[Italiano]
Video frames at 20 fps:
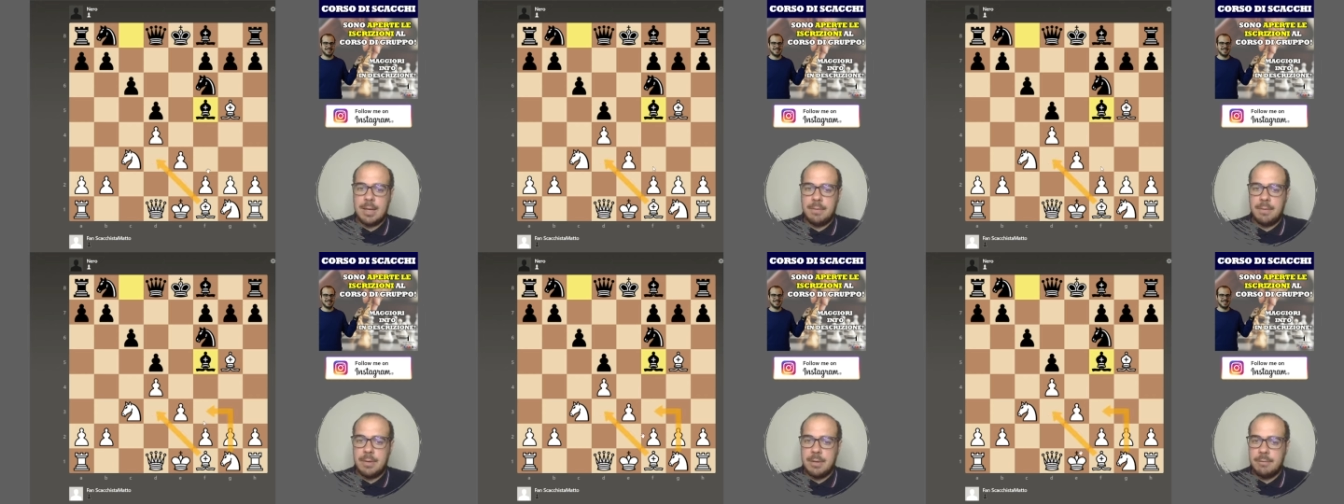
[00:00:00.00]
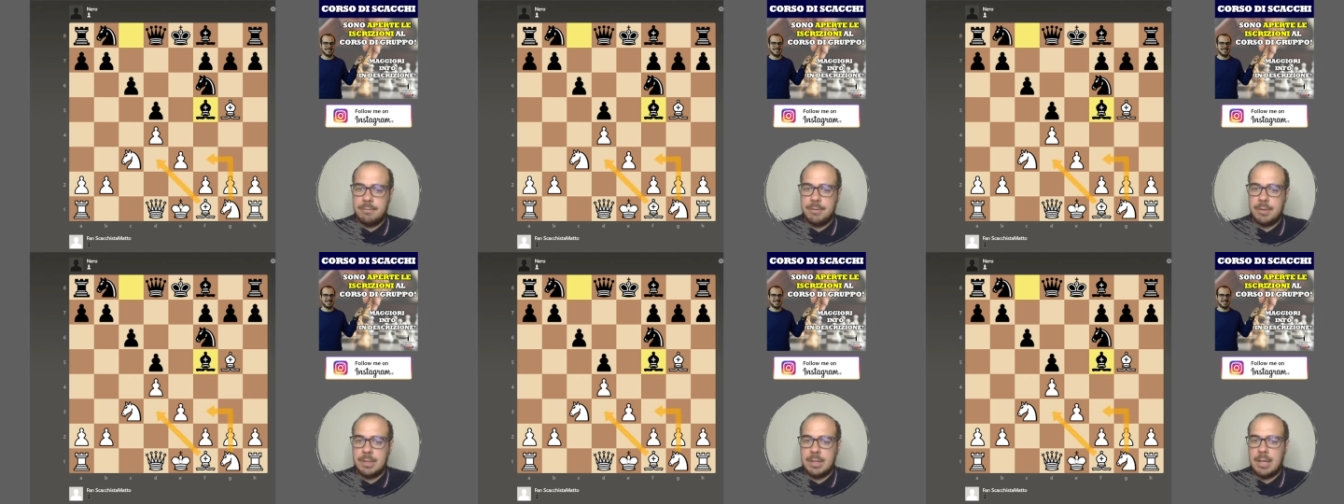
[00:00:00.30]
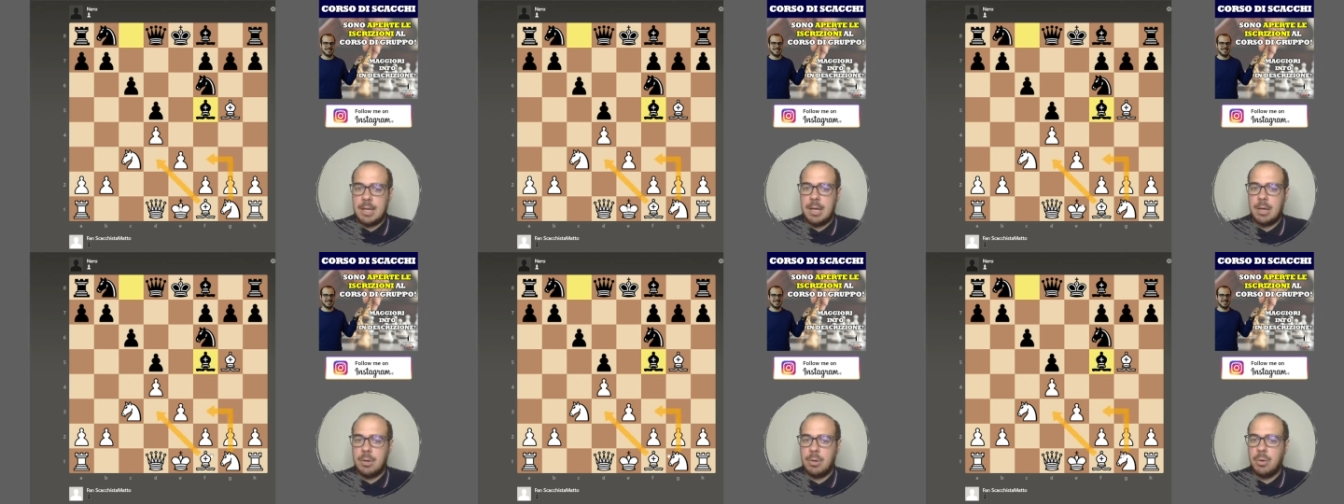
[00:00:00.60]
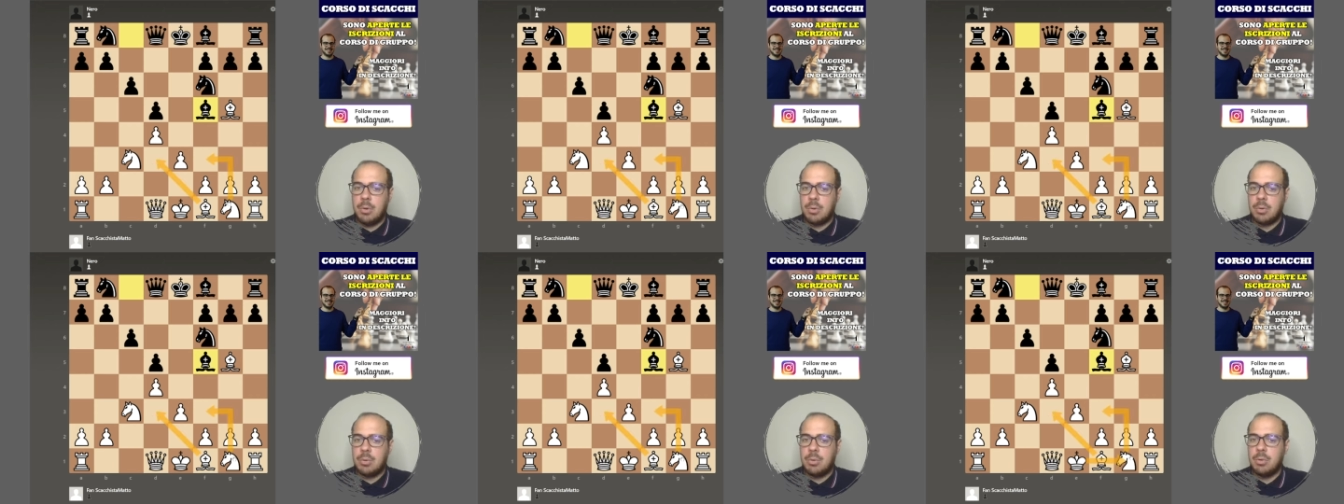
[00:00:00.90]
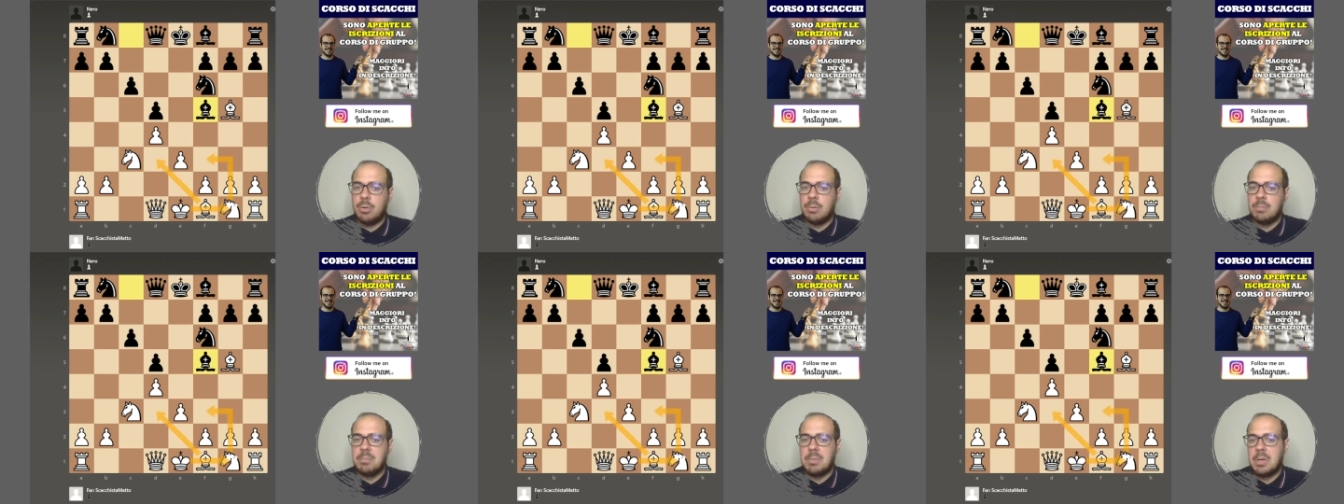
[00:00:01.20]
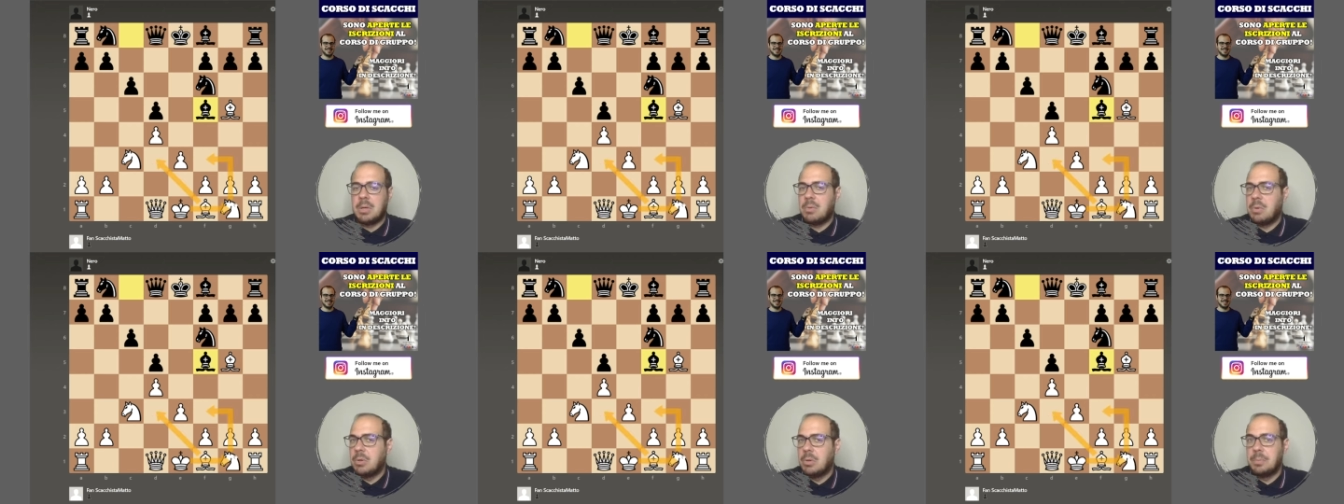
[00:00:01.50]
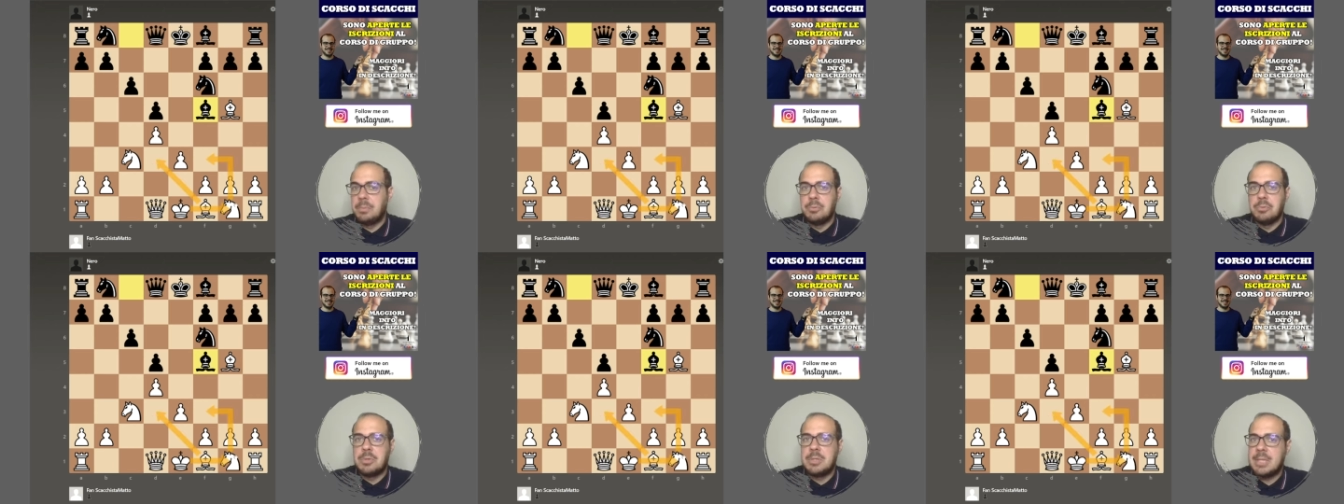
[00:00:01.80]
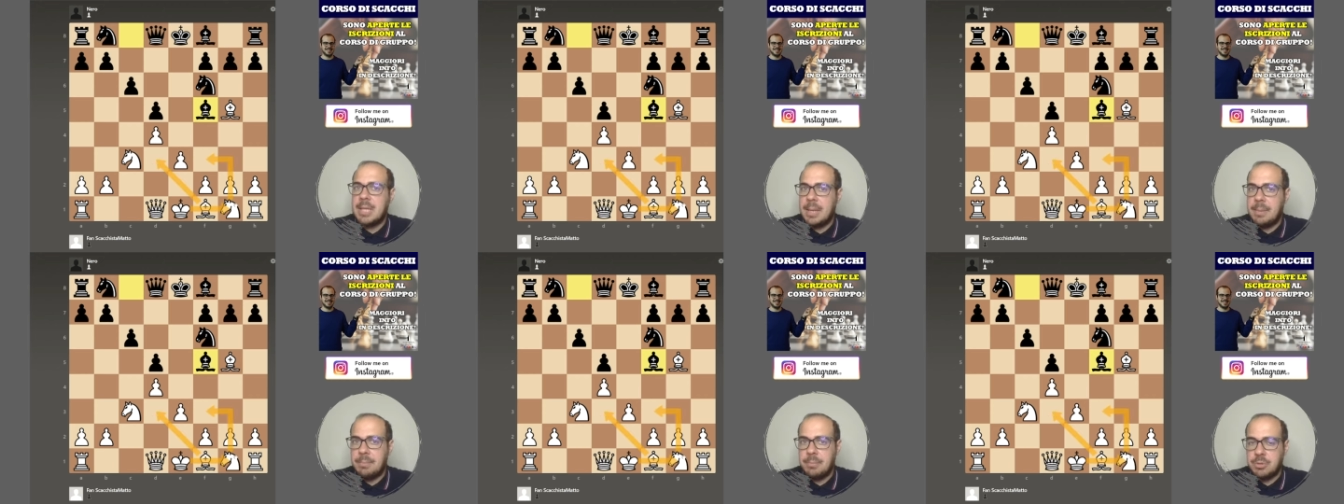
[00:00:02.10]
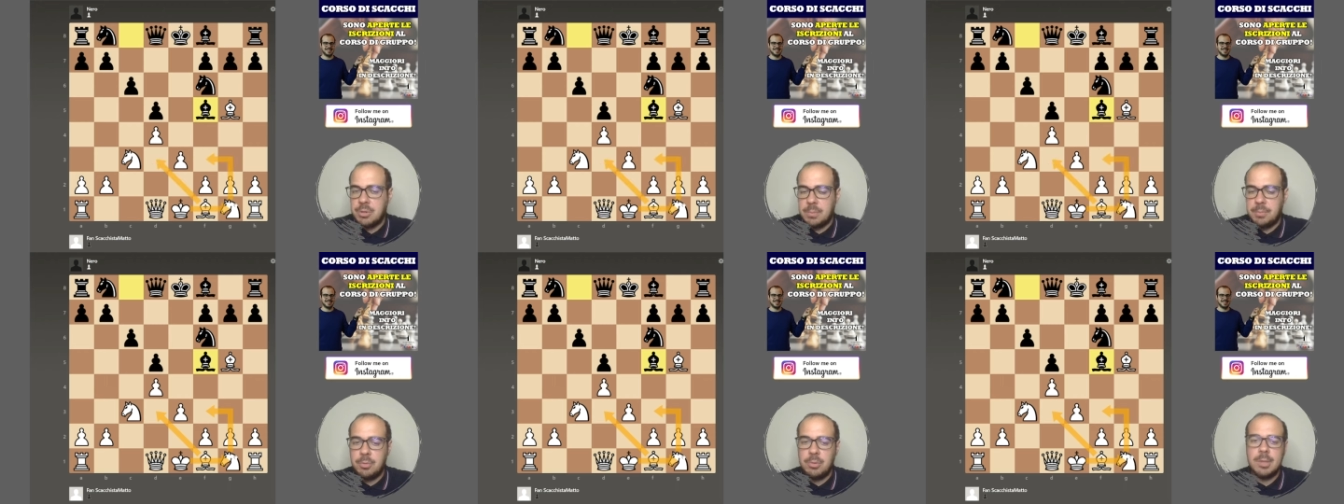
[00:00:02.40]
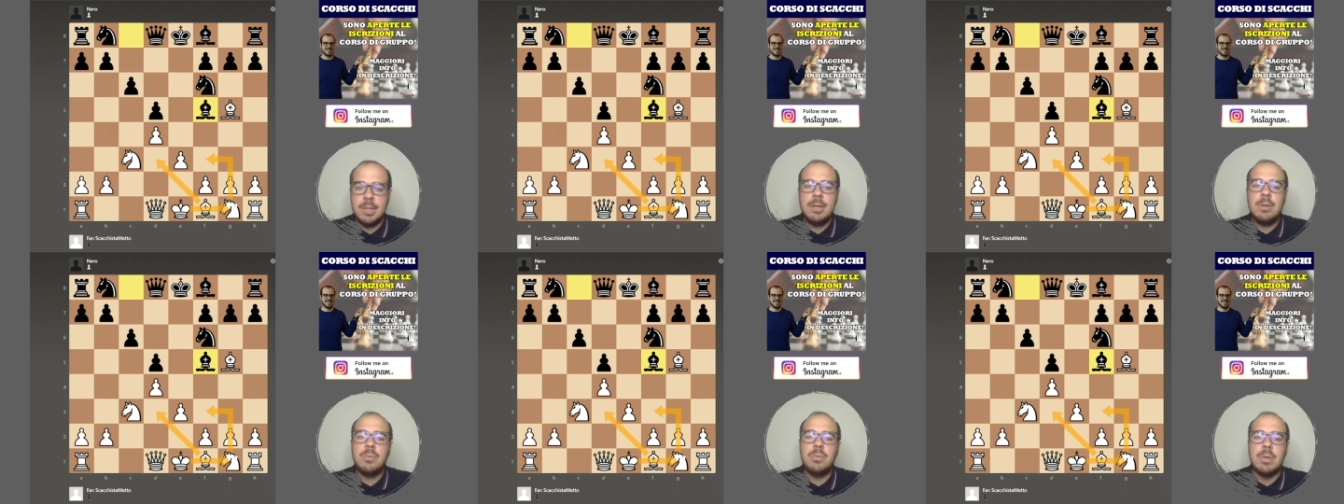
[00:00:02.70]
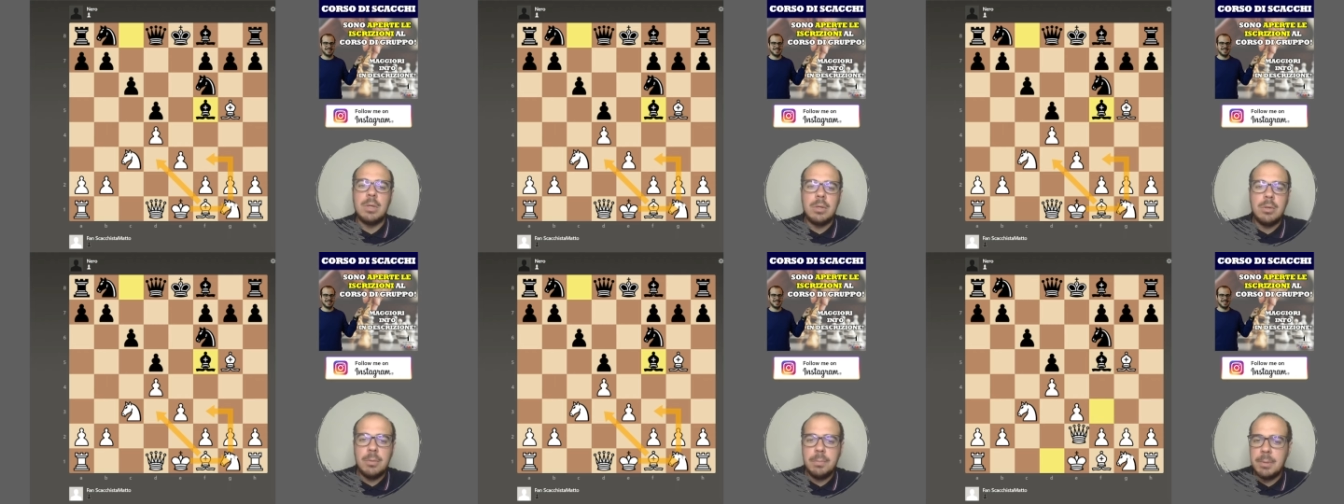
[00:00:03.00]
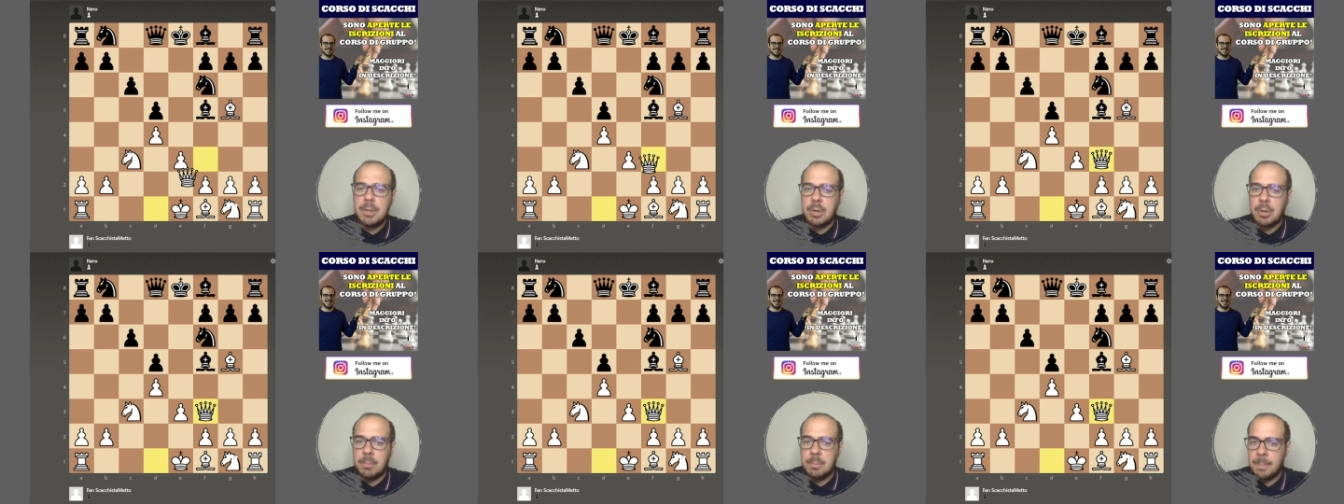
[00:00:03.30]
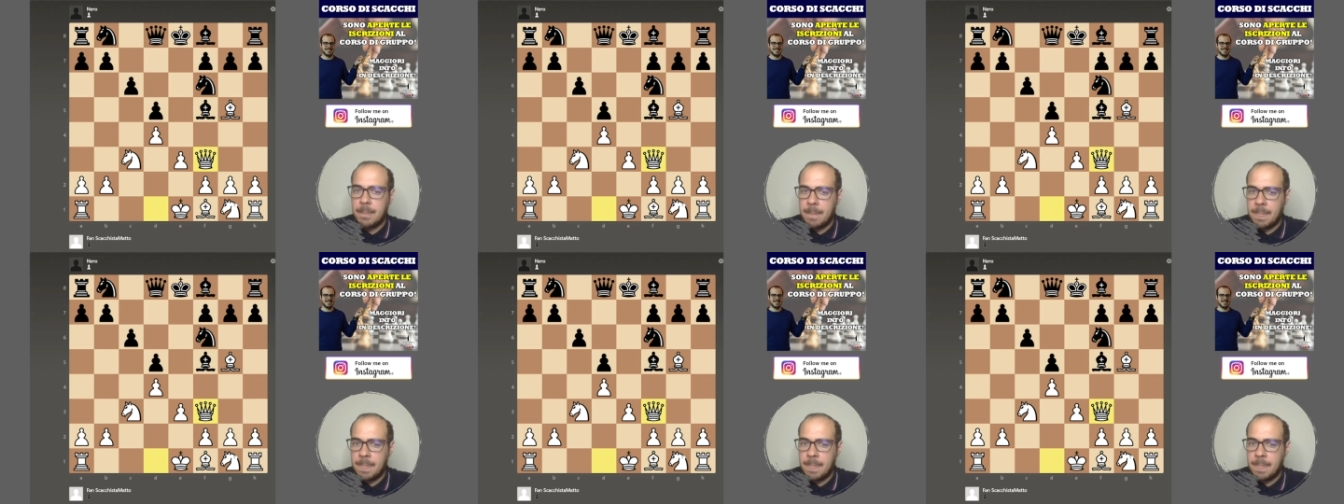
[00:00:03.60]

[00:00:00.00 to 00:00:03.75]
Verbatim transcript: cavallo F3 a Rocco è quello più semplice e più tranquillo, però